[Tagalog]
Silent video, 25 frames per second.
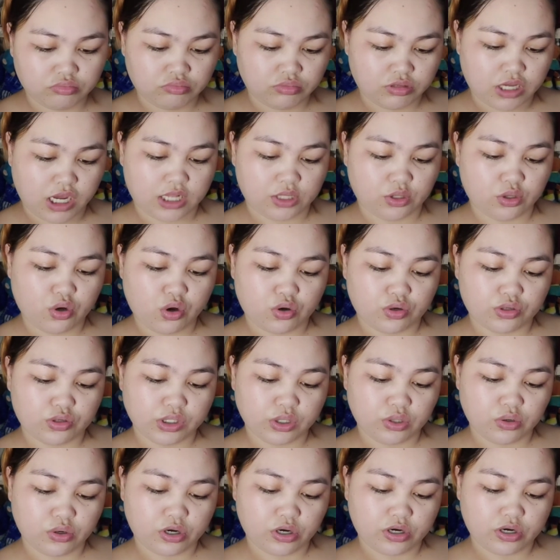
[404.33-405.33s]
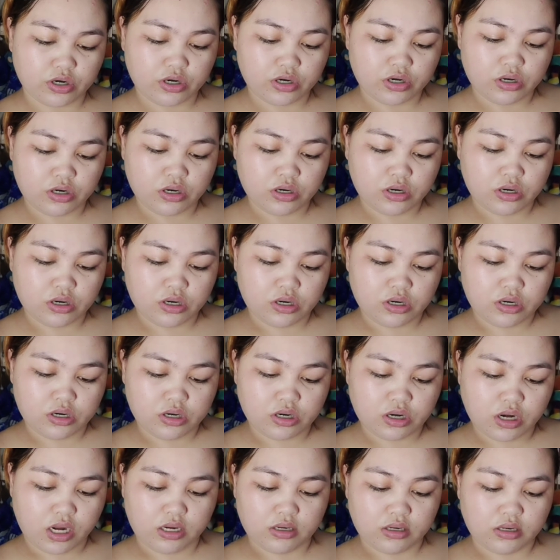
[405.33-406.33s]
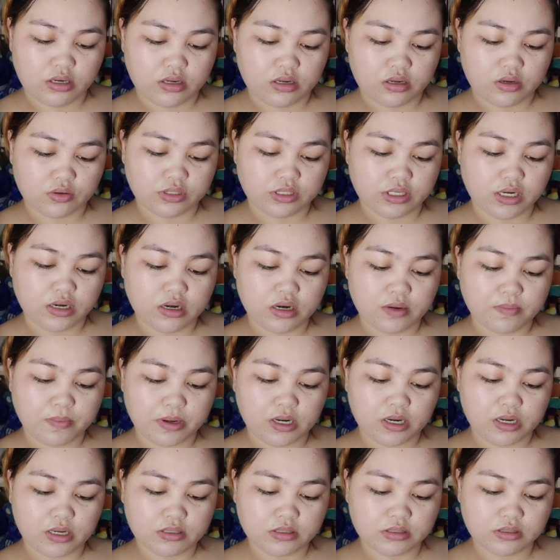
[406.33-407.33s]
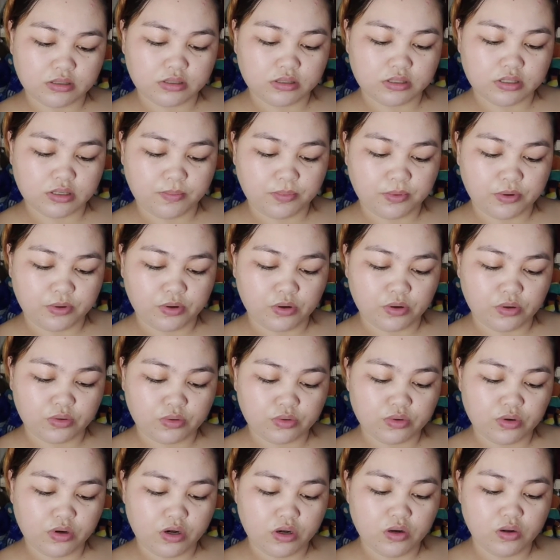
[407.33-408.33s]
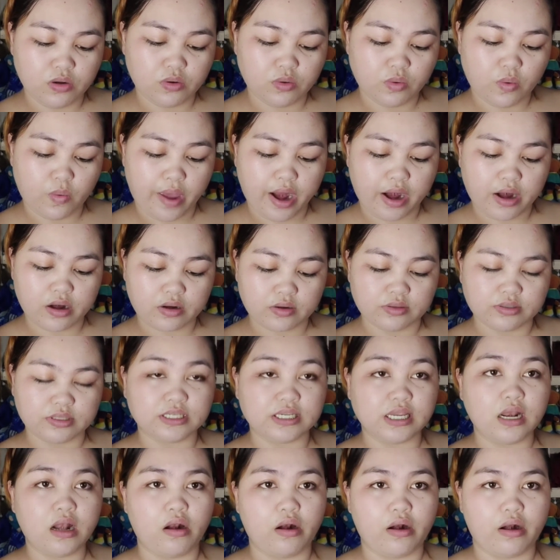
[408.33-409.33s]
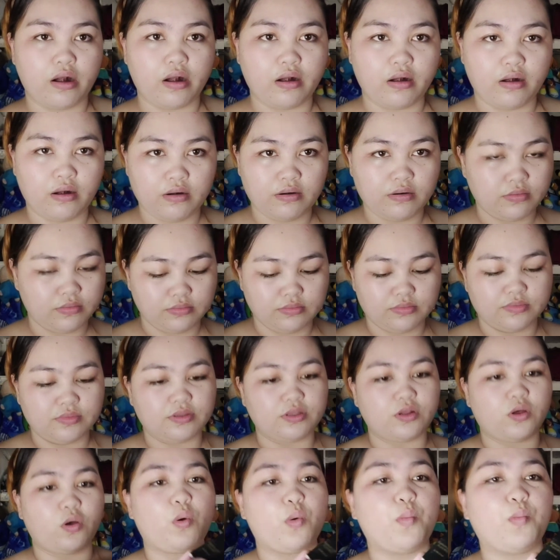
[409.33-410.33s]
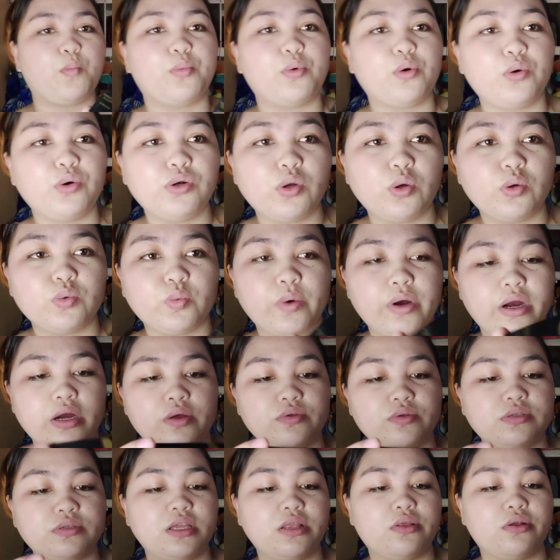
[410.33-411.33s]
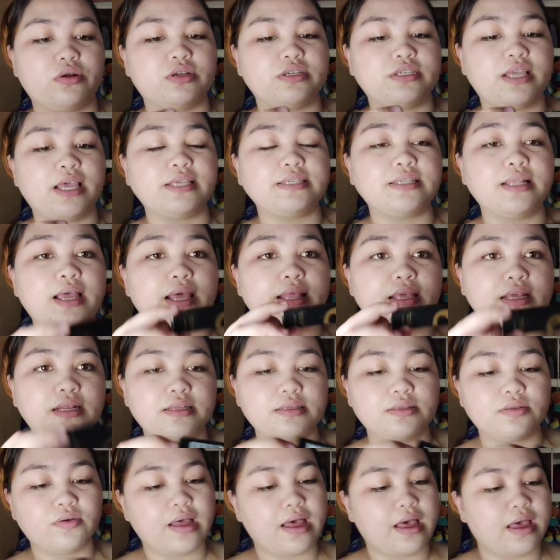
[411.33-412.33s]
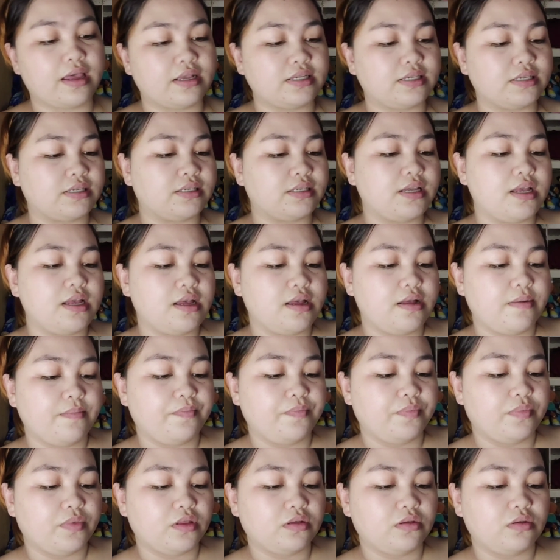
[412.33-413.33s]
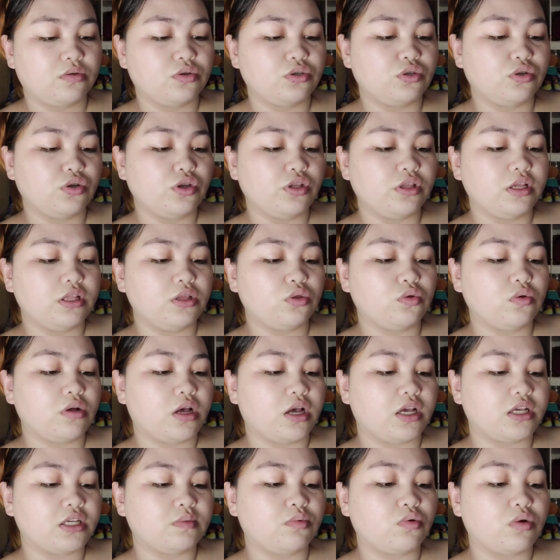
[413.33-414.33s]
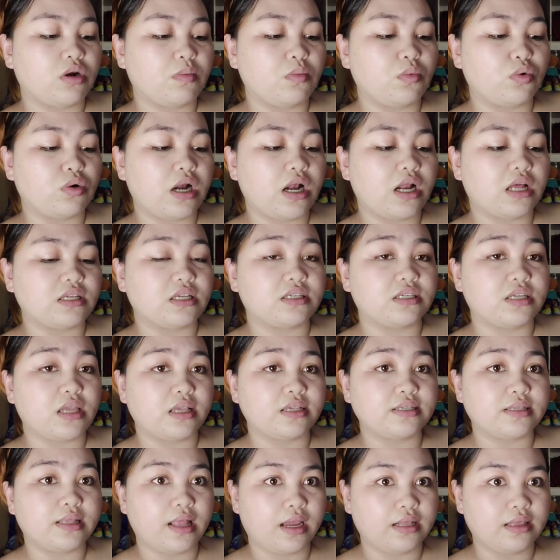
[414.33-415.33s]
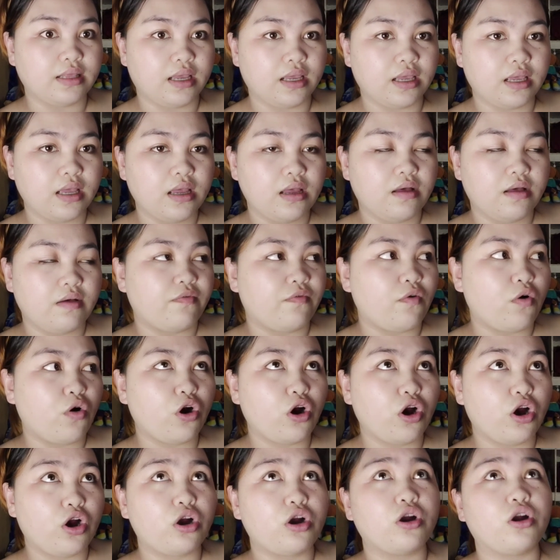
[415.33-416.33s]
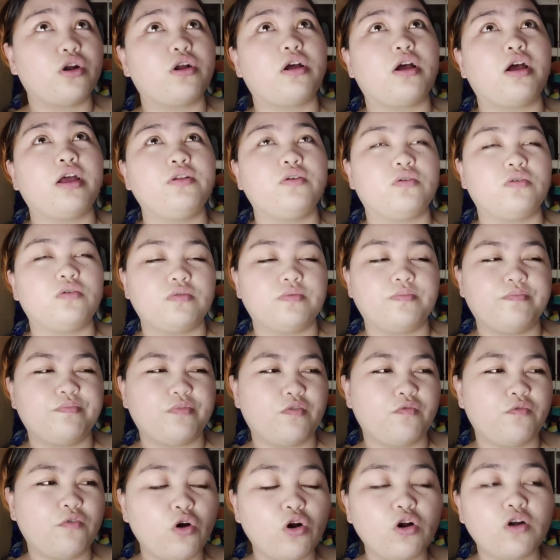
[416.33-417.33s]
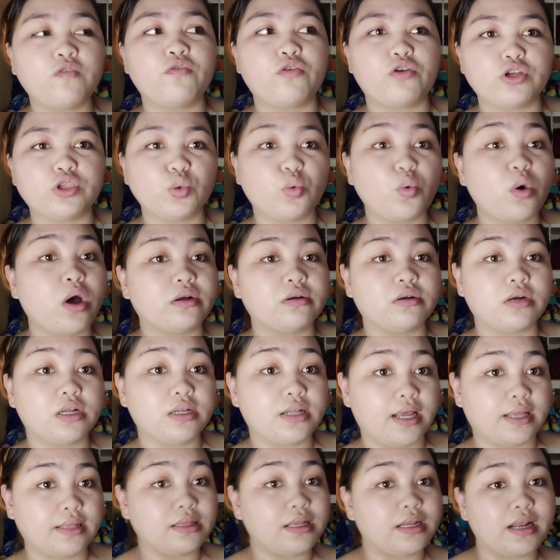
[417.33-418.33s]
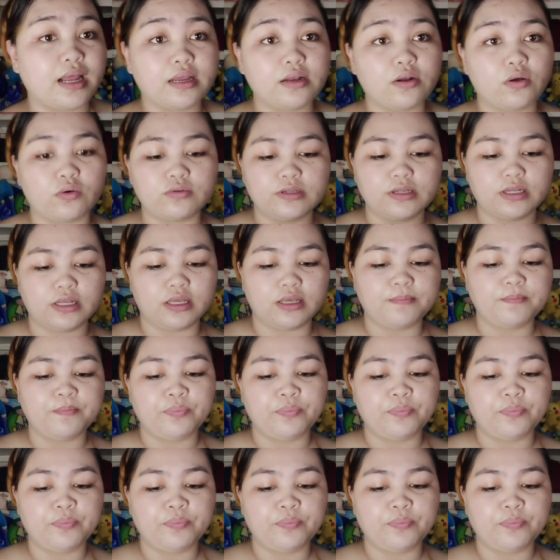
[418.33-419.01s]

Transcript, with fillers: ito, contour. Ay, hindi, concealer pala. Pro Long Wear Concealer. Pro Long Wear Concealer. Says Lady din to, guys. Gusto niya din to, guys. Murang-mura lang sa Says Lady. For, ano, for, for 299 only.